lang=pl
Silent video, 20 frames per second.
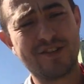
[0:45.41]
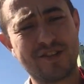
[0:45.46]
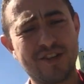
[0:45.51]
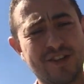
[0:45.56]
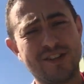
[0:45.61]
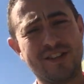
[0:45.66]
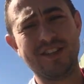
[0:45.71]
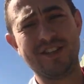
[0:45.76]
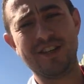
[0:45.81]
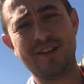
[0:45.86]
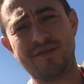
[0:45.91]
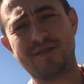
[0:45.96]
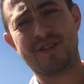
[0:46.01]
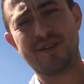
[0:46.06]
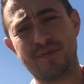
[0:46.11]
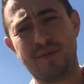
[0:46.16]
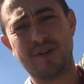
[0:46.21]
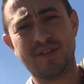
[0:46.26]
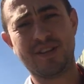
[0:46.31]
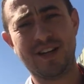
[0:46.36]
co tydzień w
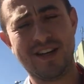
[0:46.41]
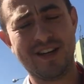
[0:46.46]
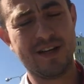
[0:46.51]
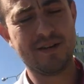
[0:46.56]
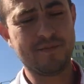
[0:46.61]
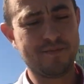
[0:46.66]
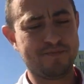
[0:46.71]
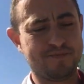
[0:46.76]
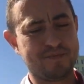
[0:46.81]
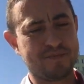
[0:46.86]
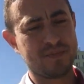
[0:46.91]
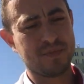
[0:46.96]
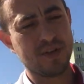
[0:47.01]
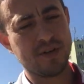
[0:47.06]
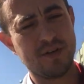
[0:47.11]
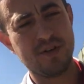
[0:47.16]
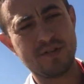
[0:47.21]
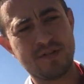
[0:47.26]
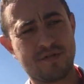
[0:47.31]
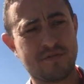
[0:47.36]
sobotę
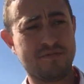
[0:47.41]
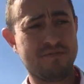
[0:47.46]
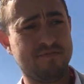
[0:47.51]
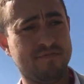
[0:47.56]
od